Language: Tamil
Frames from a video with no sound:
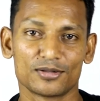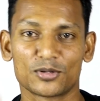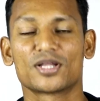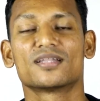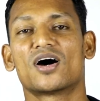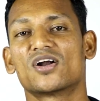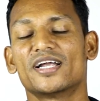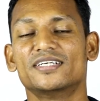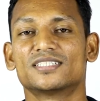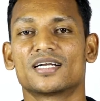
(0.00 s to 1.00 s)
தொடர்ந்து
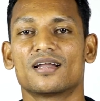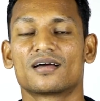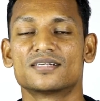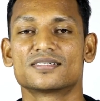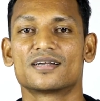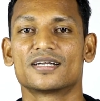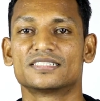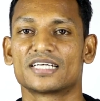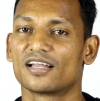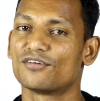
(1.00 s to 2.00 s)
ஆன்லைன் சேனல்
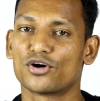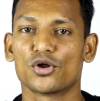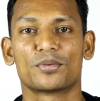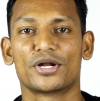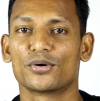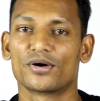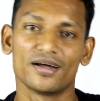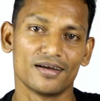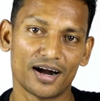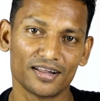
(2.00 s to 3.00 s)
கன்சல்டன்ட் சேனலை ஃபாலோ பண்ணிக்கோங்க
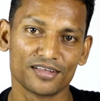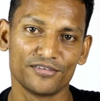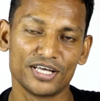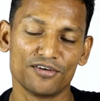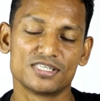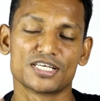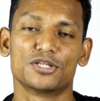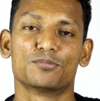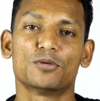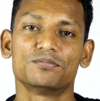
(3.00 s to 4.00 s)
அடுத்த வீடியோவில்
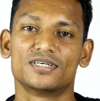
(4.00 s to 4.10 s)
சந்திப்போம்